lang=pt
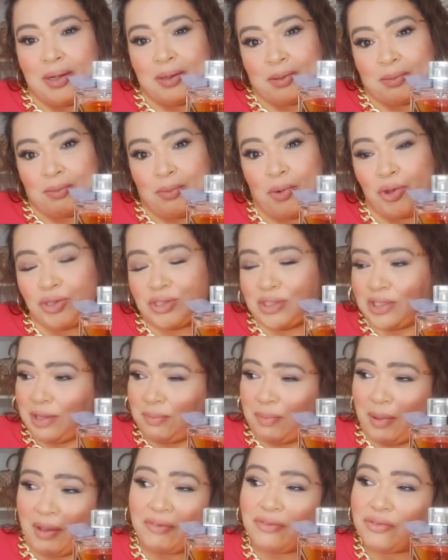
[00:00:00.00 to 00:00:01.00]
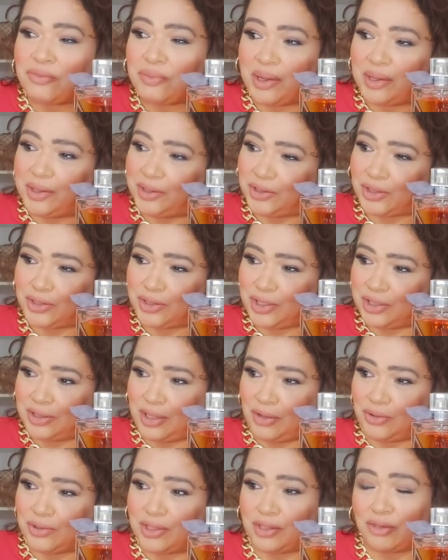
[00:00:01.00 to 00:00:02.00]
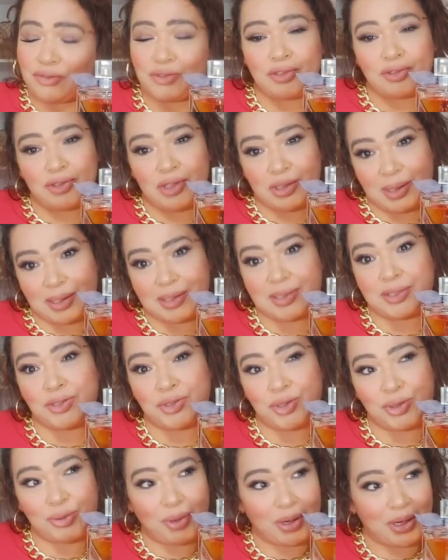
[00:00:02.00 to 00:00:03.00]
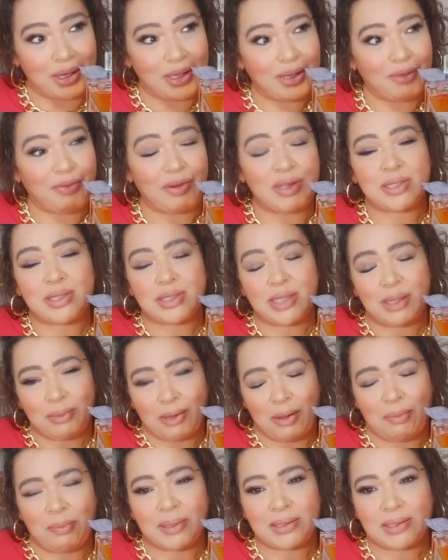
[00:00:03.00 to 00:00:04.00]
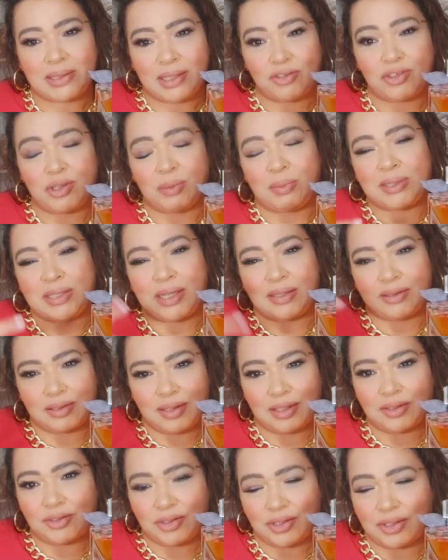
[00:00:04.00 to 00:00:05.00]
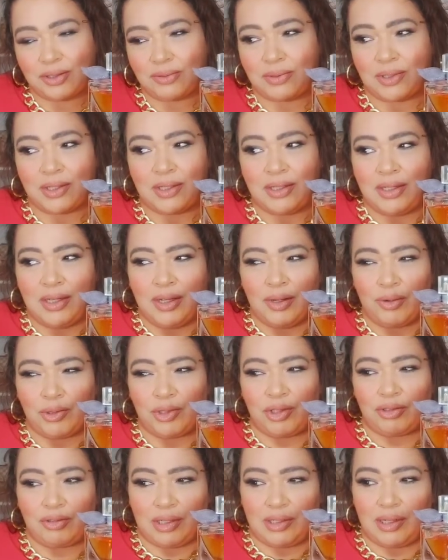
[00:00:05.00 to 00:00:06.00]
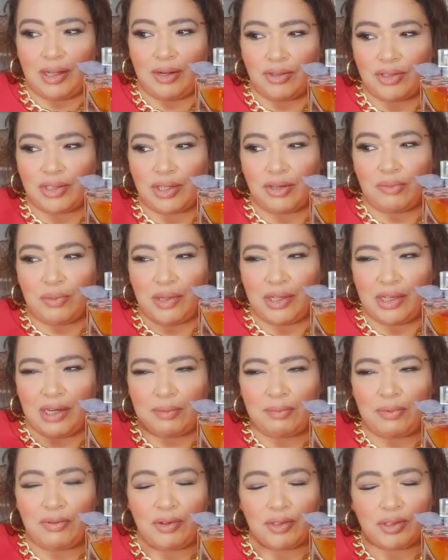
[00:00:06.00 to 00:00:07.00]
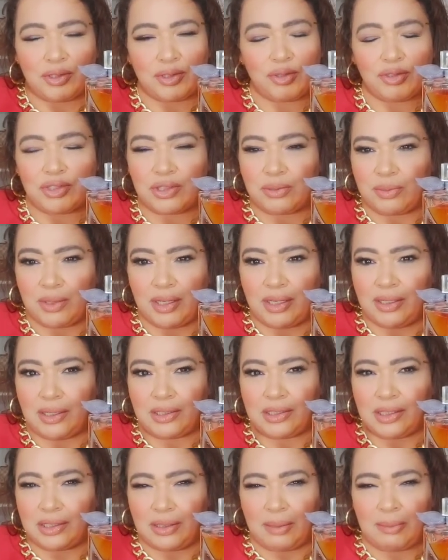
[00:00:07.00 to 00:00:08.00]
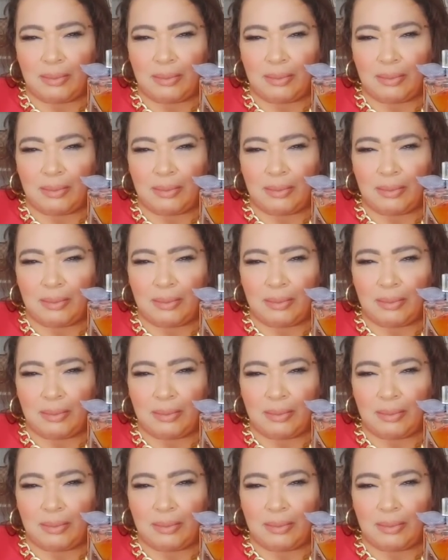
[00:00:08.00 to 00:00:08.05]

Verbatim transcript: moça, que perfume é esse que você está usando? Eu digo, você está sentindo ainda? Faz tempo que eu passei, tinha passado cedinho. Quando eu entrei na loja, ela meio que era por volta de 11 e meia, ia da